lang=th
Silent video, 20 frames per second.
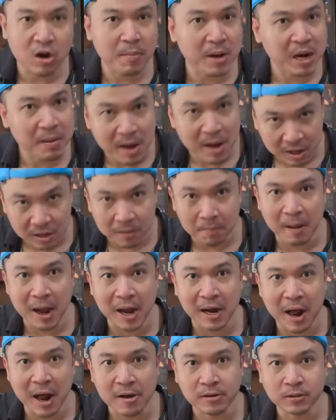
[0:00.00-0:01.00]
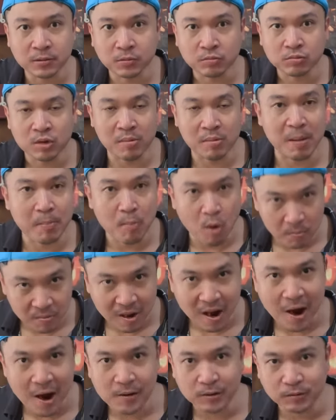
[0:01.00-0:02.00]
ก็ไม่ได้เผ็ดจนไปนะสำหรับผมนะค
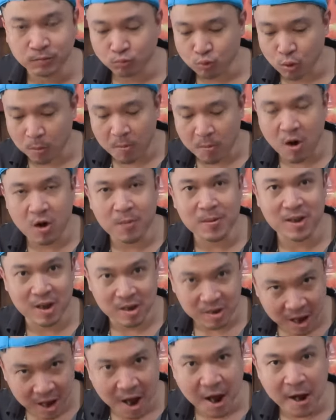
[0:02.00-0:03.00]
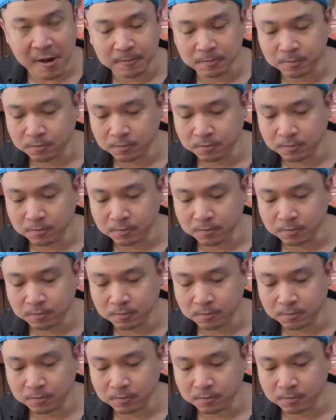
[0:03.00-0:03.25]
รับผมมองว่ามันกินง่าย